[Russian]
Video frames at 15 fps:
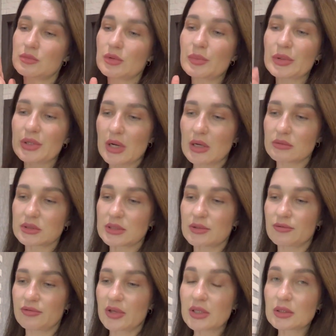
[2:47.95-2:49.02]
Мне понравился
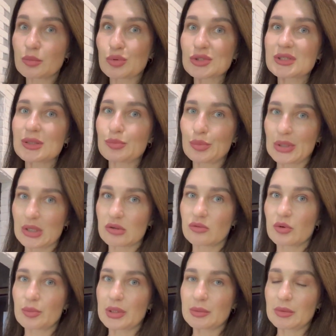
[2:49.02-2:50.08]
эффект после
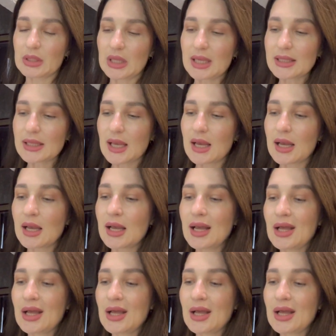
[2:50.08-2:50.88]
первого применения,